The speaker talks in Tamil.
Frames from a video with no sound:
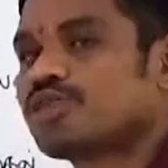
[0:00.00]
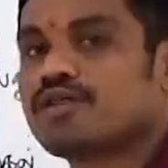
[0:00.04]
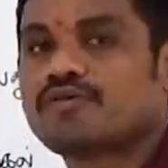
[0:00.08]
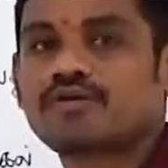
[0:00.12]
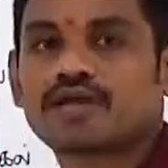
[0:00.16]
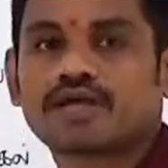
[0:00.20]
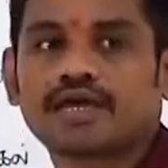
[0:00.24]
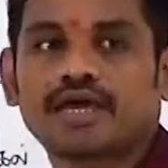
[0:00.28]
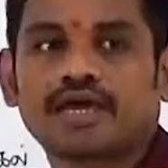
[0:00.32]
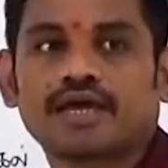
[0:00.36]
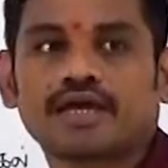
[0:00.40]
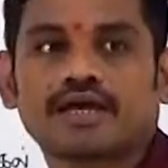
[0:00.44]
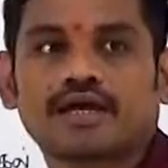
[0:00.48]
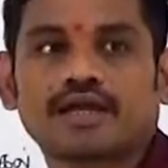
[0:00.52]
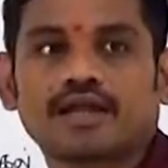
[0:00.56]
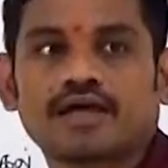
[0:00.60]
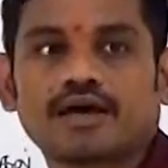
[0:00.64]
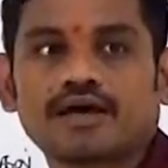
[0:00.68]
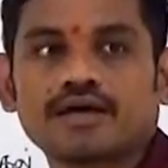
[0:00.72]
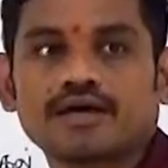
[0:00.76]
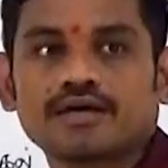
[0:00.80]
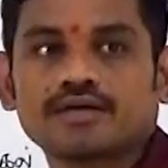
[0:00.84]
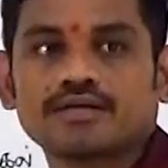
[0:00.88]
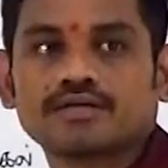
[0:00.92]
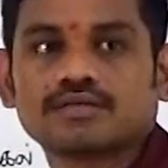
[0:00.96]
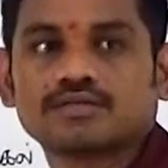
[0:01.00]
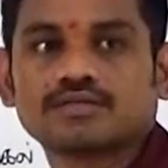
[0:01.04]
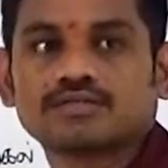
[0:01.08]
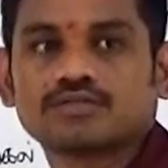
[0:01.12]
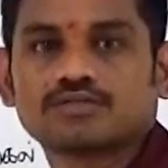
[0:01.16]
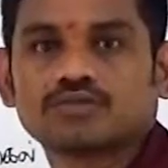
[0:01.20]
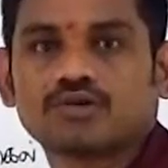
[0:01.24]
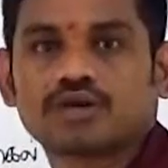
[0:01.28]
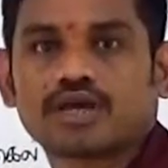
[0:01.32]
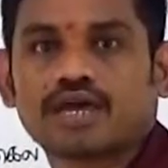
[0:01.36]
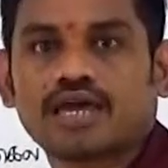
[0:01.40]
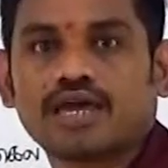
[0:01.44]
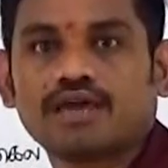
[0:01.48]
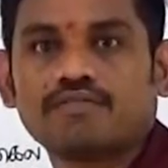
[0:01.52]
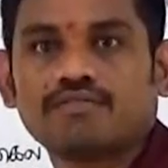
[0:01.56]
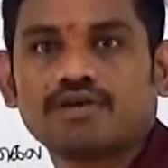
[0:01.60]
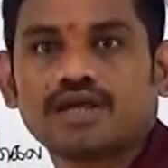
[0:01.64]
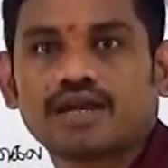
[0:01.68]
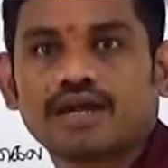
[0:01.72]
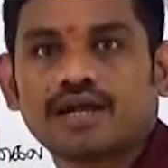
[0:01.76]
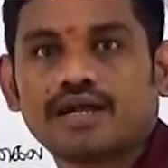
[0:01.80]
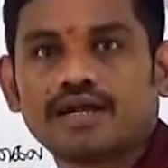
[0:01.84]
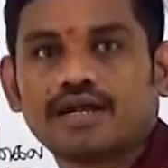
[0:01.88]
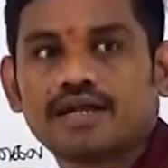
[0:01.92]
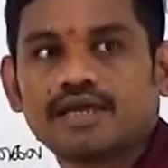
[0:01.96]
முதல்வர் கேட்கலாம் ஸோ கேவி
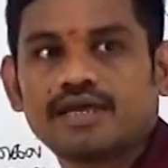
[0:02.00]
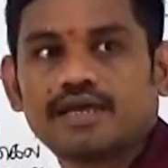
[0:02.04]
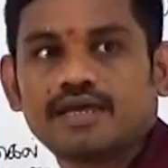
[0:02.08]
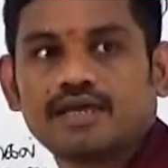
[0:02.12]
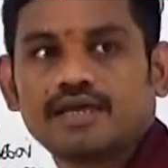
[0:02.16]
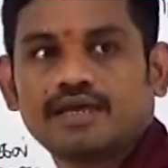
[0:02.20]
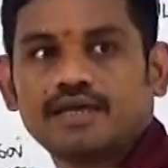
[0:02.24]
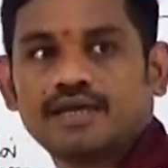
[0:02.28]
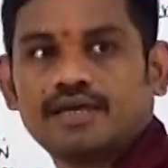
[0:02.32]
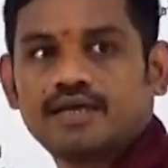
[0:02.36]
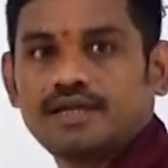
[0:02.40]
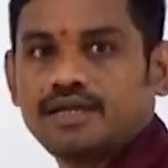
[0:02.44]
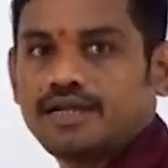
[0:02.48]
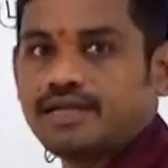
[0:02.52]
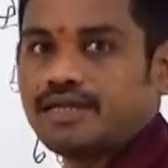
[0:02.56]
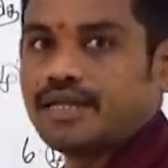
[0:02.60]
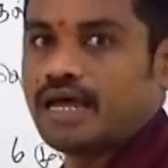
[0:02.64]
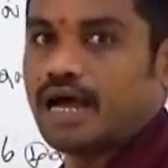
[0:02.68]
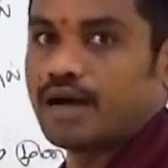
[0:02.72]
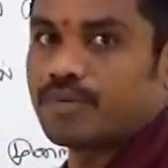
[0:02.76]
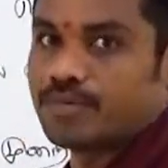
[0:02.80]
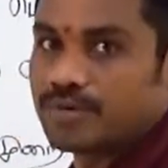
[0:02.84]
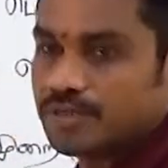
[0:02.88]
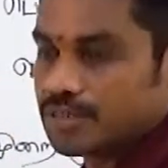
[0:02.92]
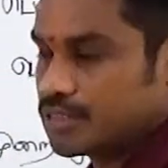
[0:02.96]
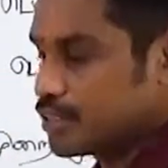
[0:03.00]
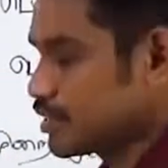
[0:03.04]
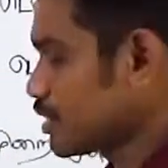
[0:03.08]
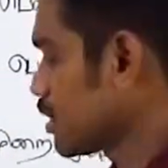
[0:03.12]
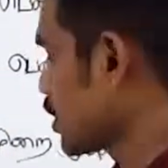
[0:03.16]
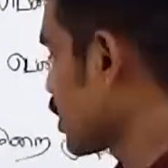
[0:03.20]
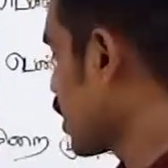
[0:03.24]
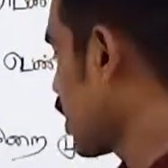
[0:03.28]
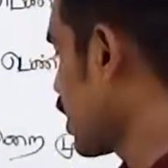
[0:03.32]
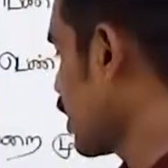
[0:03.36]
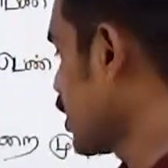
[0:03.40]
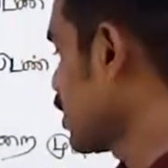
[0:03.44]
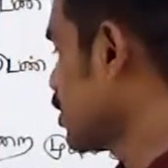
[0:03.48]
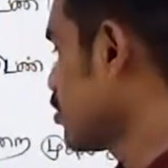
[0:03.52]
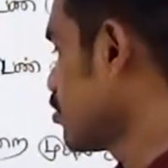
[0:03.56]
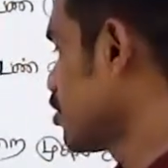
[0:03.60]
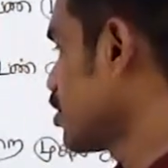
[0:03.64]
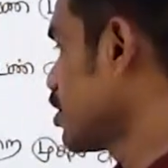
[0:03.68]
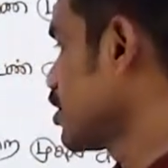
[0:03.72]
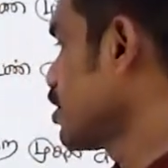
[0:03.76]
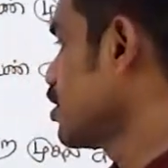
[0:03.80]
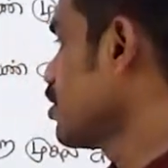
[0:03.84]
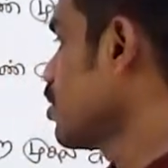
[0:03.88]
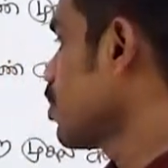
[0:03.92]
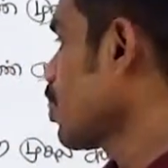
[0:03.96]
ரெட்டி ஞாபகம் வச்சுக்கோங்க இது
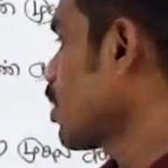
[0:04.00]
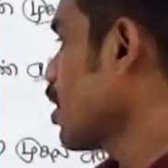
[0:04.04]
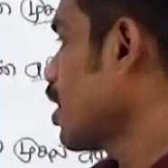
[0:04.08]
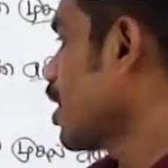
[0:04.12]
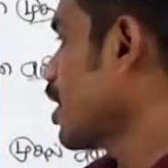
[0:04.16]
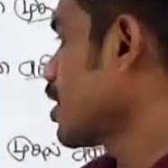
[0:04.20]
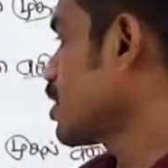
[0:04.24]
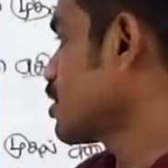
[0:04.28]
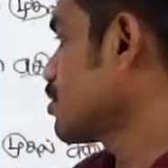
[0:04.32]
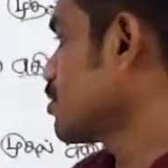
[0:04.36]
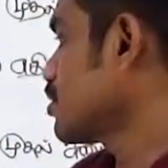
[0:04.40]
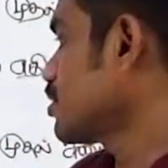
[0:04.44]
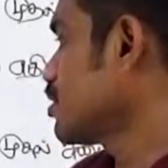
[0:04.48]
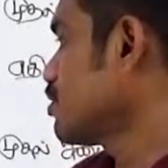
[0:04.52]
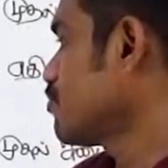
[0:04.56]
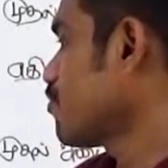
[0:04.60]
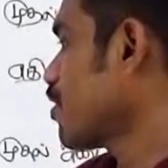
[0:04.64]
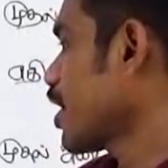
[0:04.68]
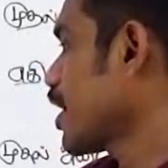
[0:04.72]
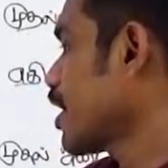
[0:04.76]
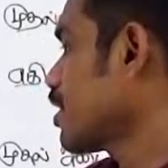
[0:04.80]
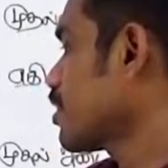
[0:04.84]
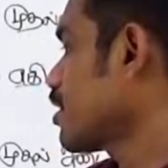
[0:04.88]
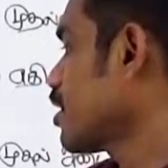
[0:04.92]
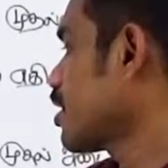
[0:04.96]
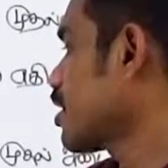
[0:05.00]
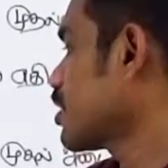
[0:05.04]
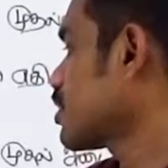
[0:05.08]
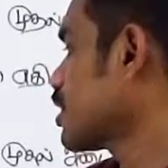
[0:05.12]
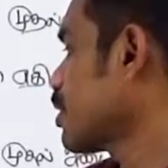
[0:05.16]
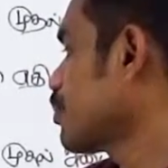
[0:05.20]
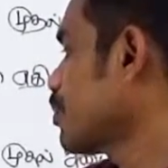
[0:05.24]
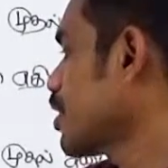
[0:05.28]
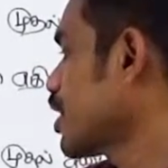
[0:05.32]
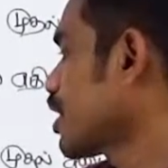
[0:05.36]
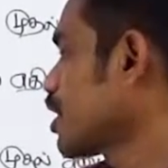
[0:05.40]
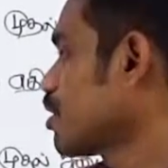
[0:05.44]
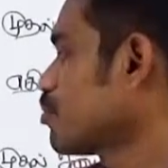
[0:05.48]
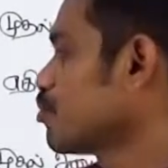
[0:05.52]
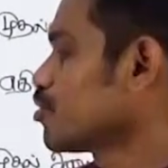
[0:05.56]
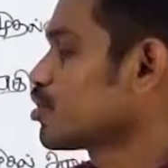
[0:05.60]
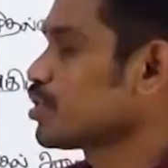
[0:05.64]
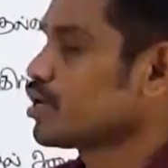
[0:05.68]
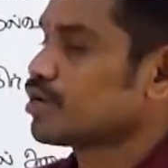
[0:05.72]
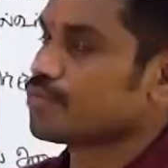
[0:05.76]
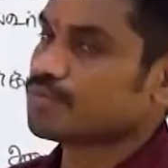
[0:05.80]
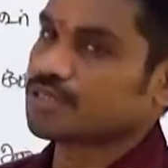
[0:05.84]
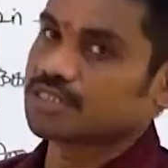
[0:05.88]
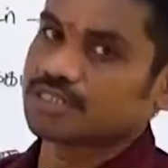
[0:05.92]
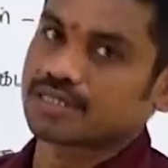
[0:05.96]
ஒன்று அடுத்து வந்து வயதான தமிழக
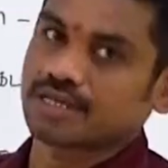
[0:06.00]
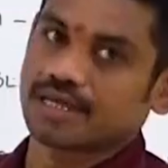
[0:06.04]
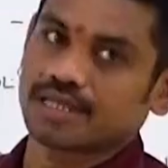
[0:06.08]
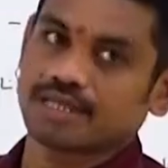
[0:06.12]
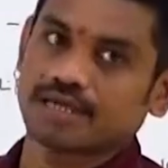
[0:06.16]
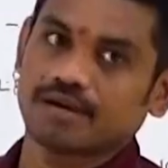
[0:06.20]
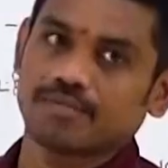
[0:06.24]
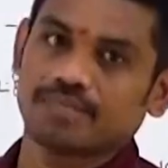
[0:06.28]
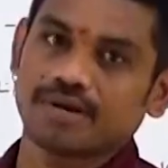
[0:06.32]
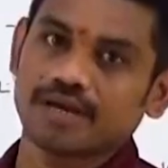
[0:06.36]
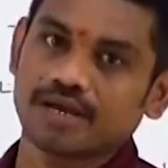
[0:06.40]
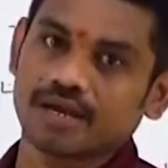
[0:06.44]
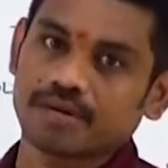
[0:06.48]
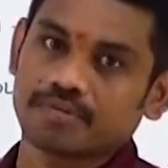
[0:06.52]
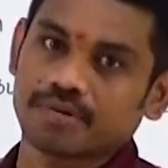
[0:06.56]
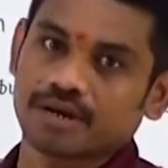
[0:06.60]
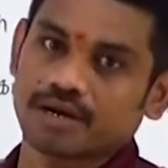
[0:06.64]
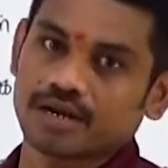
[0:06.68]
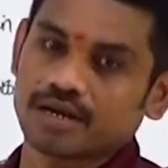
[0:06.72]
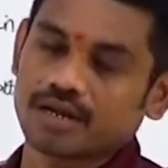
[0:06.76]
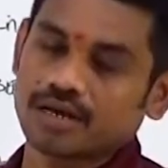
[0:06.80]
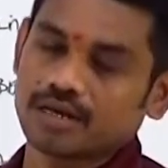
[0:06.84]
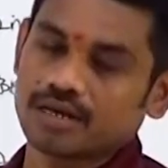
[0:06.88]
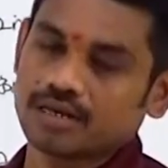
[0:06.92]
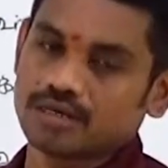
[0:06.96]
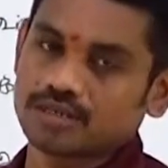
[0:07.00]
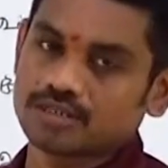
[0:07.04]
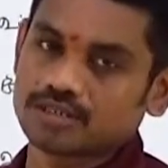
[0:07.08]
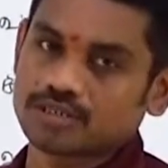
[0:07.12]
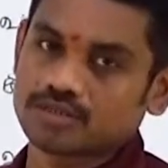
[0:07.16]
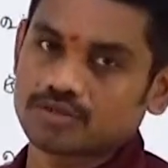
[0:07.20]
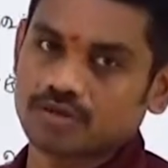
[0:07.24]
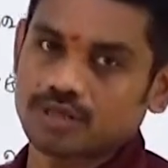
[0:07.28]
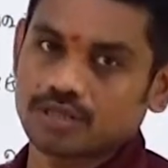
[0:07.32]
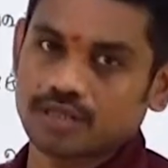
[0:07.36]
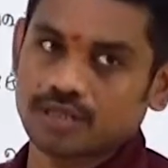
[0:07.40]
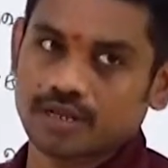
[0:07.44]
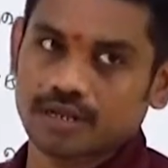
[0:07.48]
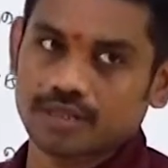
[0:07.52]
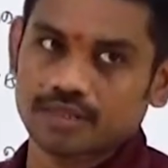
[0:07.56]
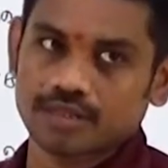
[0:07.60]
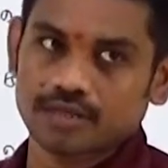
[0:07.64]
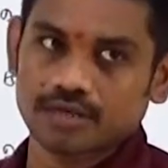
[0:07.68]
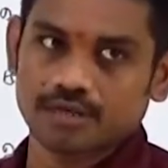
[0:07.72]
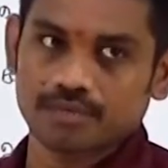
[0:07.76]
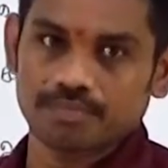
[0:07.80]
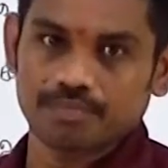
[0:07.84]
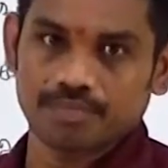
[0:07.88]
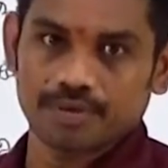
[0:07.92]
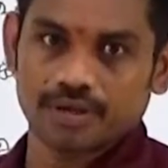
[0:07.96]
முதலமைச்சர் அது எப்படி கேட்பாங்கன்னா
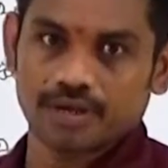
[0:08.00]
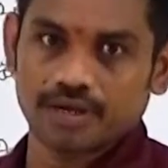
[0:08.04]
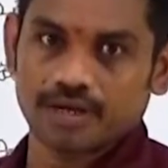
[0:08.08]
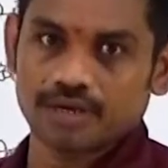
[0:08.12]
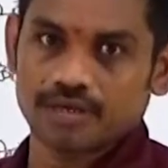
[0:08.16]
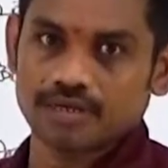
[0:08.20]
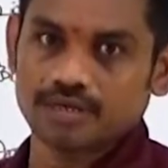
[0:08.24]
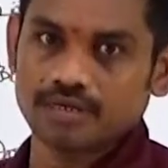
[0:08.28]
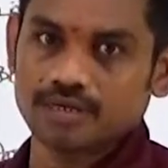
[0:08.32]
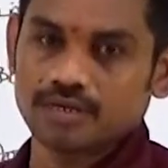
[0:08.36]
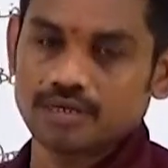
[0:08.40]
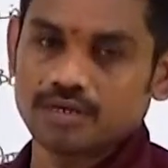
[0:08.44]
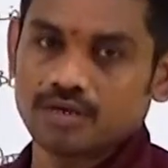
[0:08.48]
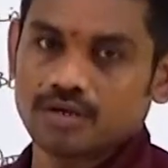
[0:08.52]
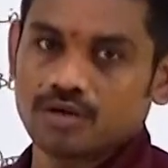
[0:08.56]
சுதந்திரத்துக்கு பிறகு